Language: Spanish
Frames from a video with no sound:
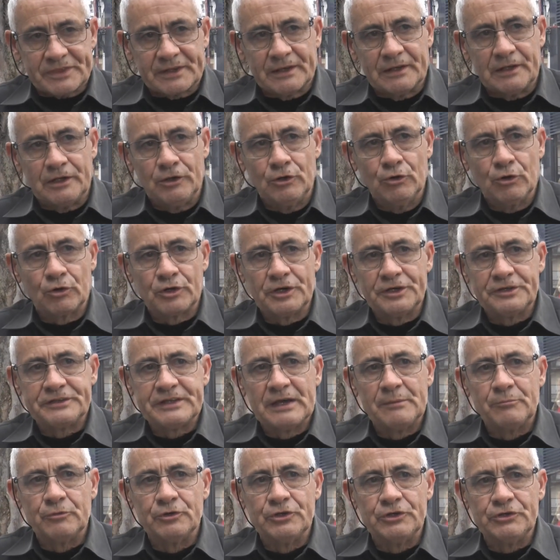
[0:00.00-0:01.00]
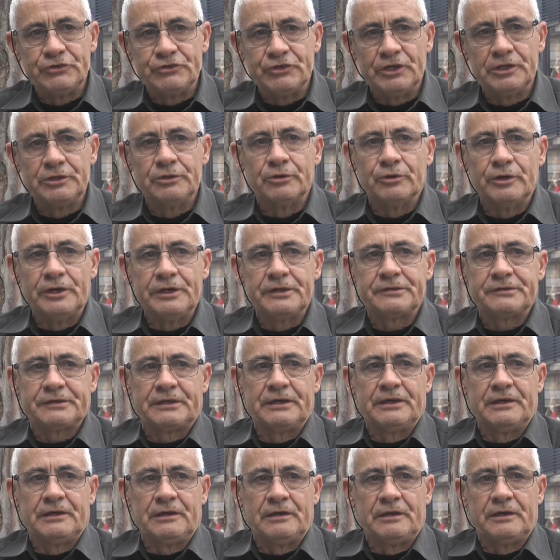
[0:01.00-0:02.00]
lo que estamos diciendo es
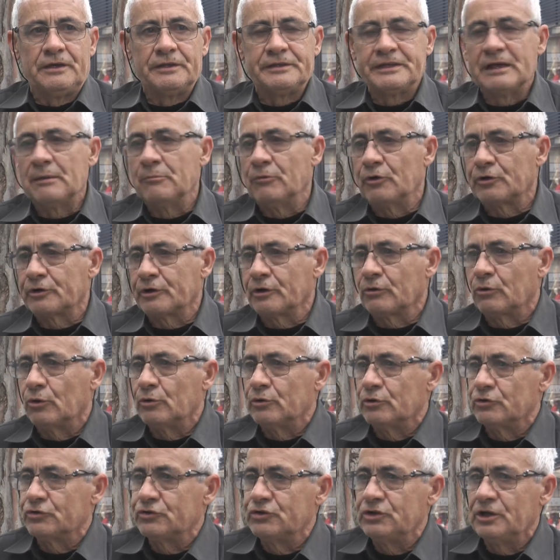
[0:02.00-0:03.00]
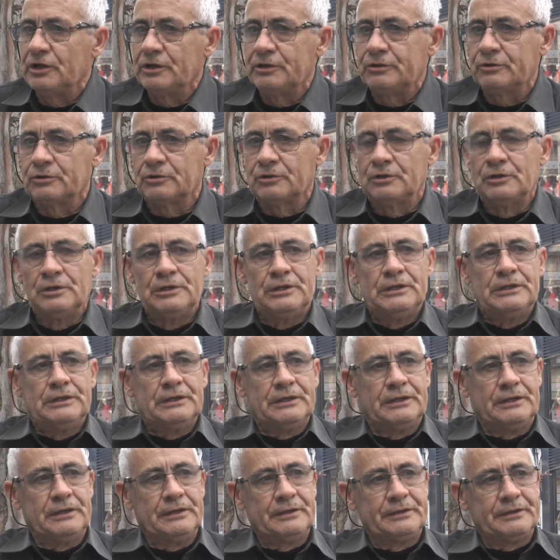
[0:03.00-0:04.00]
que estamos reconociendo
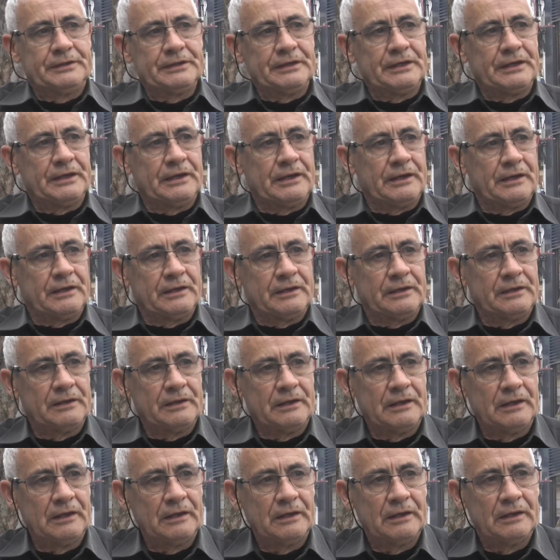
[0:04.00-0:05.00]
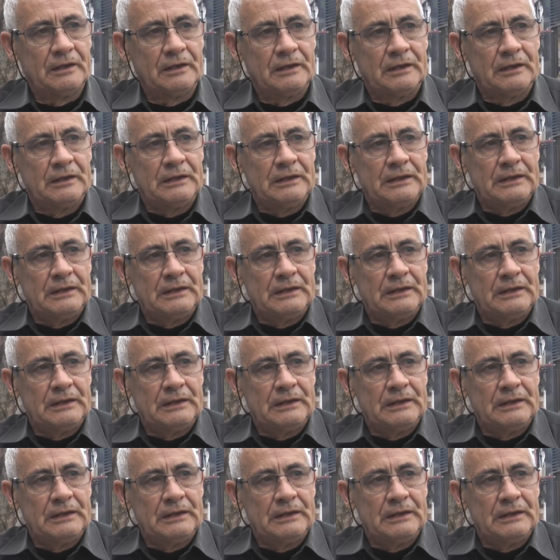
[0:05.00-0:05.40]
este, el,